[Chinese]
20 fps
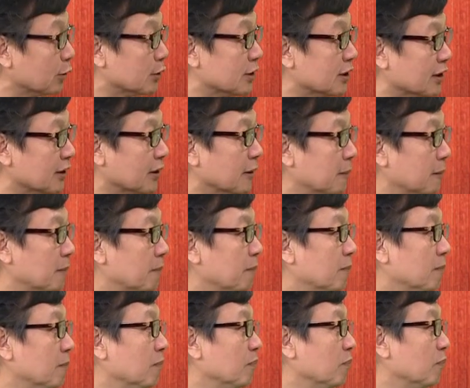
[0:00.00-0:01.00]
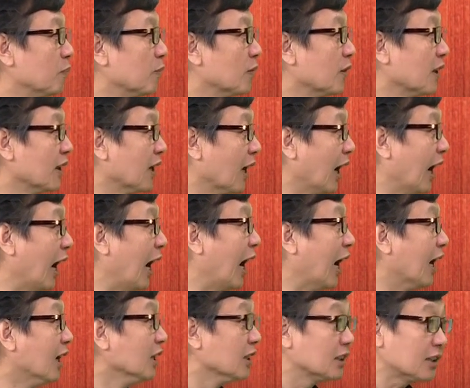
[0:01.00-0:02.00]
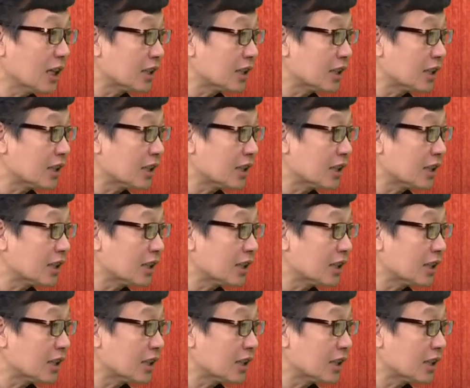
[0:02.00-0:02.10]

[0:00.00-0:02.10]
抓姐夫，哎，但是他不知道，